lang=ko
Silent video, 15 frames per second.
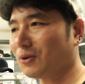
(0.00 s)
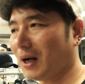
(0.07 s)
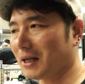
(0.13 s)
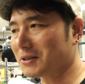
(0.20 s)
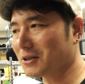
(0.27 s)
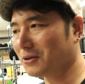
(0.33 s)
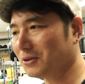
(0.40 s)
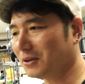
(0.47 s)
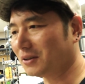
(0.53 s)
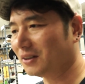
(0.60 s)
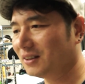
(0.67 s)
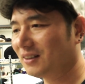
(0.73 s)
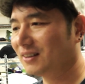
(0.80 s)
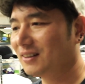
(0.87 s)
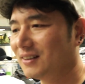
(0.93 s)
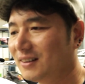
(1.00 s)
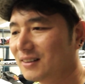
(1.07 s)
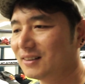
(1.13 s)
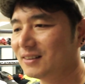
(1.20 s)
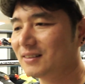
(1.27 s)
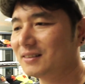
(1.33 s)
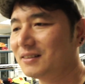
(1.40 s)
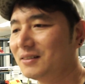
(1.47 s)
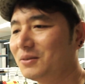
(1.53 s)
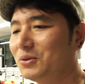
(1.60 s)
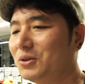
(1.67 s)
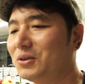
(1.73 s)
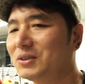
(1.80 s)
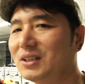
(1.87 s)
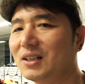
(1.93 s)
과정을 좀
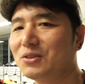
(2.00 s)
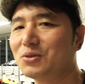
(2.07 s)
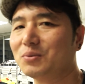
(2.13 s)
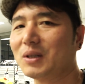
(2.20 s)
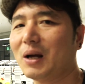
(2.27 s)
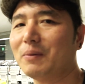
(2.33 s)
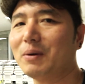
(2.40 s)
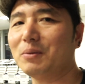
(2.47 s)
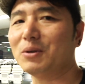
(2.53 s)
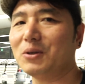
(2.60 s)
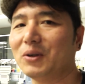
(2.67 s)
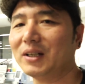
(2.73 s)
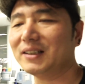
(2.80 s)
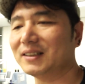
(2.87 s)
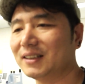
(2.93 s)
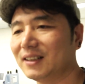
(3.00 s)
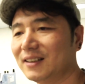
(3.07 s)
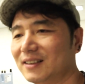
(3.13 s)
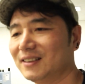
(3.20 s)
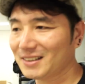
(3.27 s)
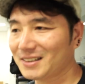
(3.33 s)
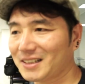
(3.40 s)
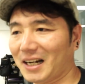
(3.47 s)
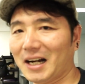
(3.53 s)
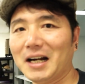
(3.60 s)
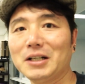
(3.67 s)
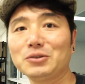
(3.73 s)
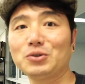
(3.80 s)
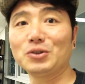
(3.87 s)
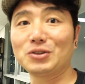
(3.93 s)
영상에 좀 담아보려고 하니까 잘
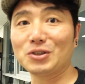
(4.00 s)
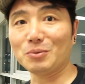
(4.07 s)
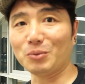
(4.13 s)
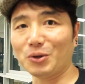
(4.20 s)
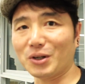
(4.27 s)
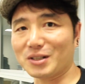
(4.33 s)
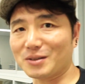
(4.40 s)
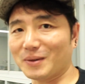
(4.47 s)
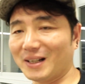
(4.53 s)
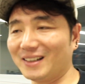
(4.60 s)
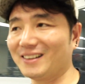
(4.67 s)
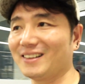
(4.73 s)
할 수 있을지 모르겠지만